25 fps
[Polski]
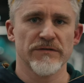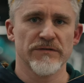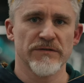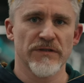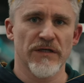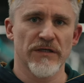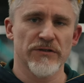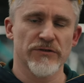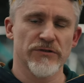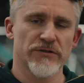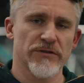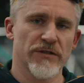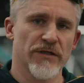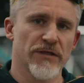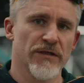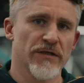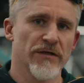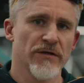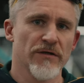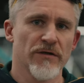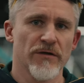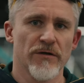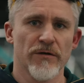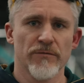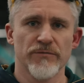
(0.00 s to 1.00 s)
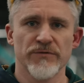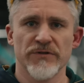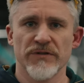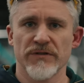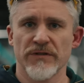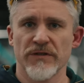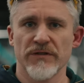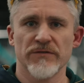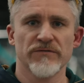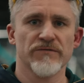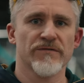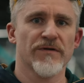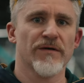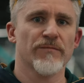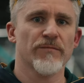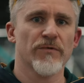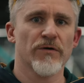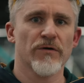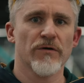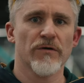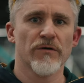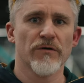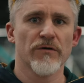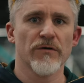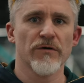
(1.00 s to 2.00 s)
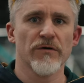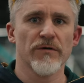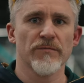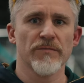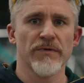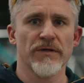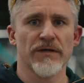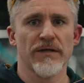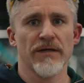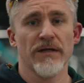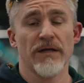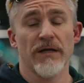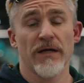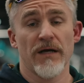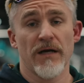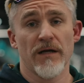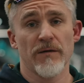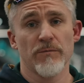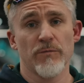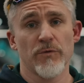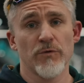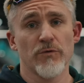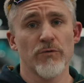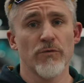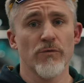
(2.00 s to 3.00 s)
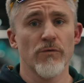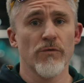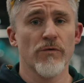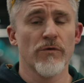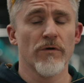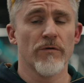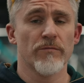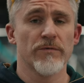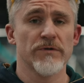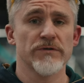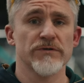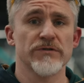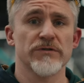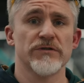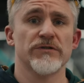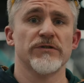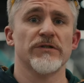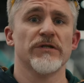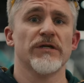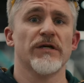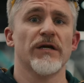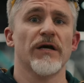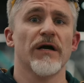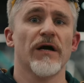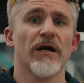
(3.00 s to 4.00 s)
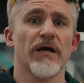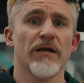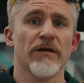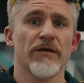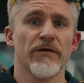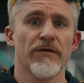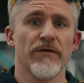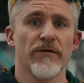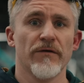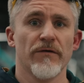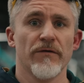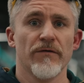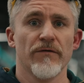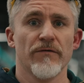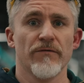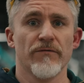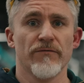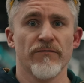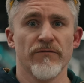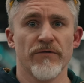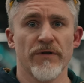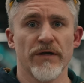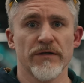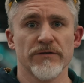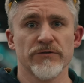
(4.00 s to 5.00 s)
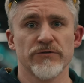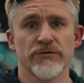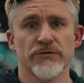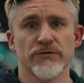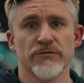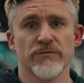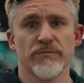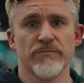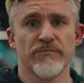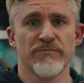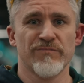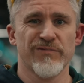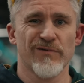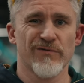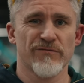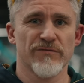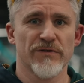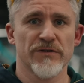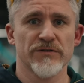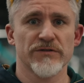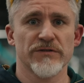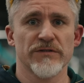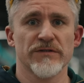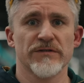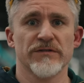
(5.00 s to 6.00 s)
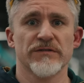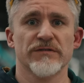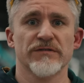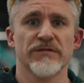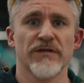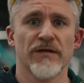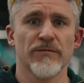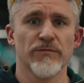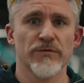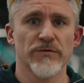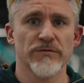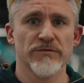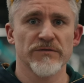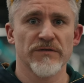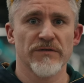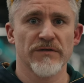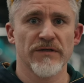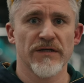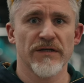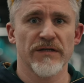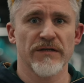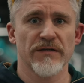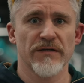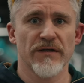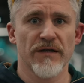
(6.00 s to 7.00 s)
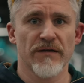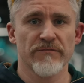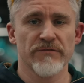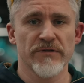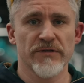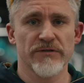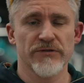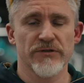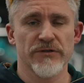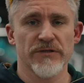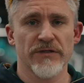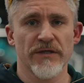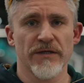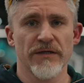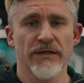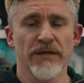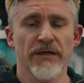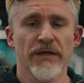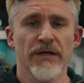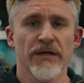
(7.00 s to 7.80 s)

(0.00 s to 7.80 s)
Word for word: zacznie obcierać Wam o korbę albo długo będziecie jechali w deszczu po właśnie zabrudzonej nawierzchni.